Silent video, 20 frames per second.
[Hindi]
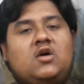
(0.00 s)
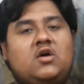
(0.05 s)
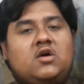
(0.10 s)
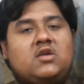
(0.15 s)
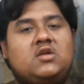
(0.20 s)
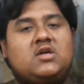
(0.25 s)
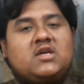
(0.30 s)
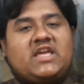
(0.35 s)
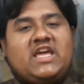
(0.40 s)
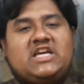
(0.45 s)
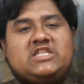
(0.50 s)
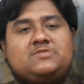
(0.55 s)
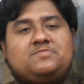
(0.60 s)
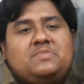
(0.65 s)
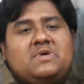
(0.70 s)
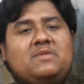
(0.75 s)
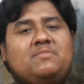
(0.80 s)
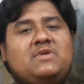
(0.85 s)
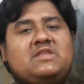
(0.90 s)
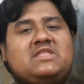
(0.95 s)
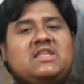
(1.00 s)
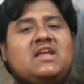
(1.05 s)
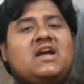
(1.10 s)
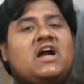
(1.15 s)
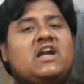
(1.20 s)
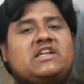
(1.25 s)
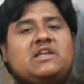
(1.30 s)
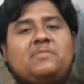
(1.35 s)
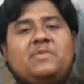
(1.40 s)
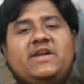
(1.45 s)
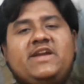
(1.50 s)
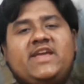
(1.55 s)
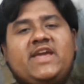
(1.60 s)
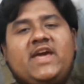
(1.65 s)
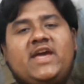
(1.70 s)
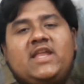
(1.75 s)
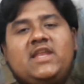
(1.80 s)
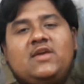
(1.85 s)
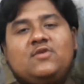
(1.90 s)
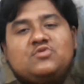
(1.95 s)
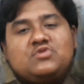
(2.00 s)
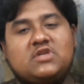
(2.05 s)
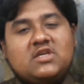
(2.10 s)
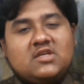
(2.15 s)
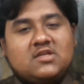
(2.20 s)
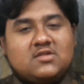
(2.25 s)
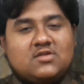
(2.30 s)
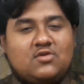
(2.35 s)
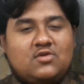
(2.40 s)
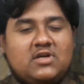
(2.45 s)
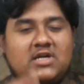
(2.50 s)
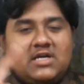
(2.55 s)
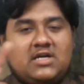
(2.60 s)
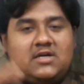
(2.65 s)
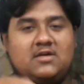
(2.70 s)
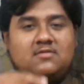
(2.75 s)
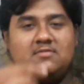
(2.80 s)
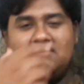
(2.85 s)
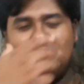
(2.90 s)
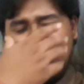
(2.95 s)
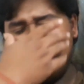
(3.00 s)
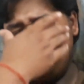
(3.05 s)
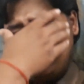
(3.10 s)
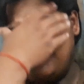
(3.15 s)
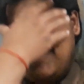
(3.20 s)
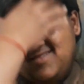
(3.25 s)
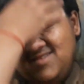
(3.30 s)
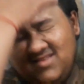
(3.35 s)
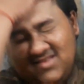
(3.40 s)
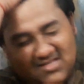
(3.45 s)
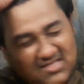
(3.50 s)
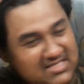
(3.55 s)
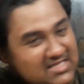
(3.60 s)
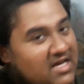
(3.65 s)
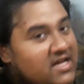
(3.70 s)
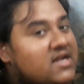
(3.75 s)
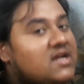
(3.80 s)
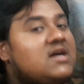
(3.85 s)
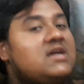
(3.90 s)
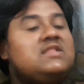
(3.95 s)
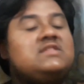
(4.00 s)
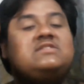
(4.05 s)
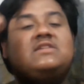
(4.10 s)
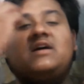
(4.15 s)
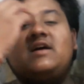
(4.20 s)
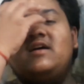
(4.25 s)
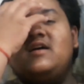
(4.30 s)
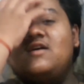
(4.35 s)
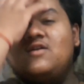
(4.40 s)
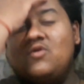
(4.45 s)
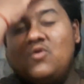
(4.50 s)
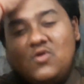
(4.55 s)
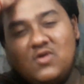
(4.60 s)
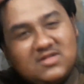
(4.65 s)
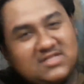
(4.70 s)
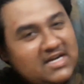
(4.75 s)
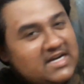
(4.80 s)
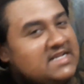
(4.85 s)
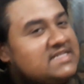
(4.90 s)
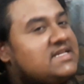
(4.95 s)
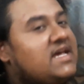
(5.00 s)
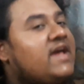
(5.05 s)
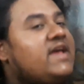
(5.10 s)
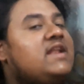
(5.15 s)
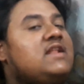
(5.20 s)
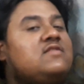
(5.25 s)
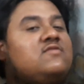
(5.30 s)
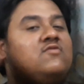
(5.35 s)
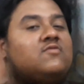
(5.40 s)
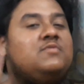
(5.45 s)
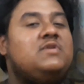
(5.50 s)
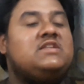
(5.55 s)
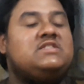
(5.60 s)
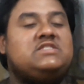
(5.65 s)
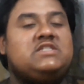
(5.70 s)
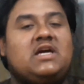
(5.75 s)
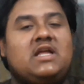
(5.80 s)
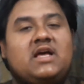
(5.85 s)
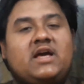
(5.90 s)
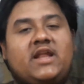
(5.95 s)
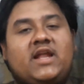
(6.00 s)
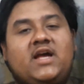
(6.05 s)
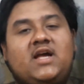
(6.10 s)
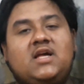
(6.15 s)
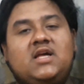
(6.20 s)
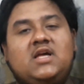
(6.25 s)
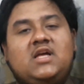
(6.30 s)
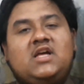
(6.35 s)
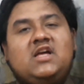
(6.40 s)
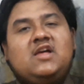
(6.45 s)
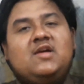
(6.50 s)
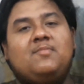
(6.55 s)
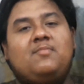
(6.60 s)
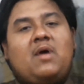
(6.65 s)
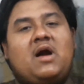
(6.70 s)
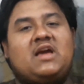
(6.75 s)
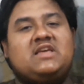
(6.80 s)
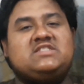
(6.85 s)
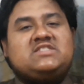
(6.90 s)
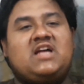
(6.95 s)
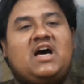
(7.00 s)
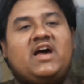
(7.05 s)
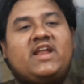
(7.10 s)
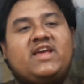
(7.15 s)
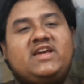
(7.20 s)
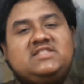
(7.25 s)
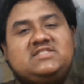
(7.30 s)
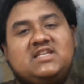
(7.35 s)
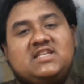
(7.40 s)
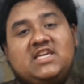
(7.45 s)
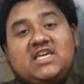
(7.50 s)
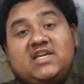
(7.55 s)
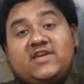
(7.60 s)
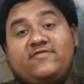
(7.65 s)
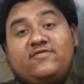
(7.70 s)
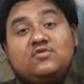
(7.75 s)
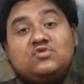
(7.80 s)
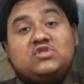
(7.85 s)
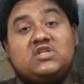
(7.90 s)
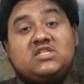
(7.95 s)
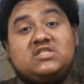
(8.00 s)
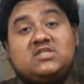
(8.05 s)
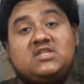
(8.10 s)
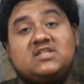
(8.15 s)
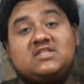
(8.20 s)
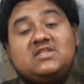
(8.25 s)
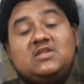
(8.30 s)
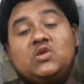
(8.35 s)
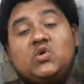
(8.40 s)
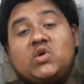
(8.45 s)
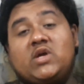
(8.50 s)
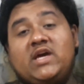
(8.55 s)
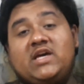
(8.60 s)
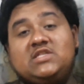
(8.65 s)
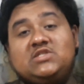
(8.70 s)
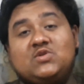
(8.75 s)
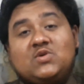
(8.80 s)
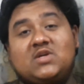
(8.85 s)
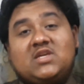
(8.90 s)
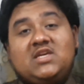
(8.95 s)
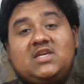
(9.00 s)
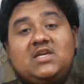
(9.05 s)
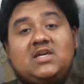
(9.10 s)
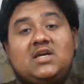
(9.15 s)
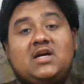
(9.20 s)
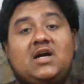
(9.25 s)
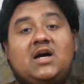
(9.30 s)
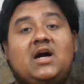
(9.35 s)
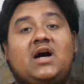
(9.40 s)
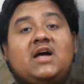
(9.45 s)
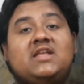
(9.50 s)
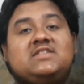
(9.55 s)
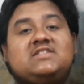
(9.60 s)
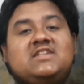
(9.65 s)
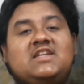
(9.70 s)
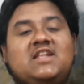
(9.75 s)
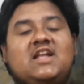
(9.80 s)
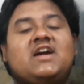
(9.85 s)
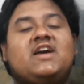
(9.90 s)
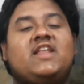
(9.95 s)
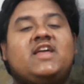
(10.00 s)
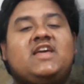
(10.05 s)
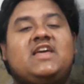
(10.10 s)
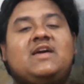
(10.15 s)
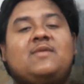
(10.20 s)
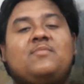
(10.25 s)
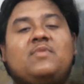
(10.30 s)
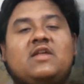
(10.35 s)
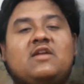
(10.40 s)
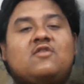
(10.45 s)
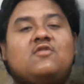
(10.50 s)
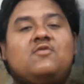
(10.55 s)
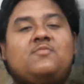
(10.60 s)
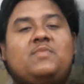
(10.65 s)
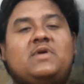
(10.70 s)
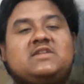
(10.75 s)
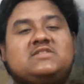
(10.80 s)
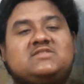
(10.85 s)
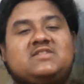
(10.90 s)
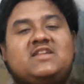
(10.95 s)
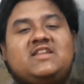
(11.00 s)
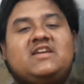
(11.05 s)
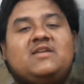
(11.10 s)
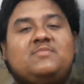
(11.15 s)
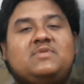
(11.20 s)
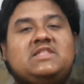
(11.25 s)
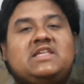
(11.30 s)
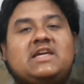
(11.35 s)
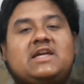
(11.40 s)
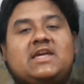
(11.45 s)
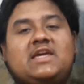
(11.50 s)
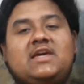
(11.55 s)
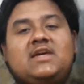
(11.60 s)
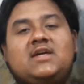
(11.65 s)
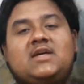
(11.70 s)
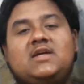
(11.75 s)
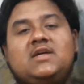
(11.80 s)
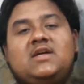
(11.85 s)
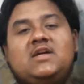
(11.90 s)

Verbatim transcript: और कैस्पर में इतनी काटा पीटी है नहीं उसकी थोड़ा सर्कल सा या गोल सा डिज़ाइन है तो वो भी अच्छा लग रहा है बाकी स्टार गेजर की एक फ्यूचरिस्टिक सी लुक है जो कि अच्छी लग रही है मेरे को पर्सनली अभी देख के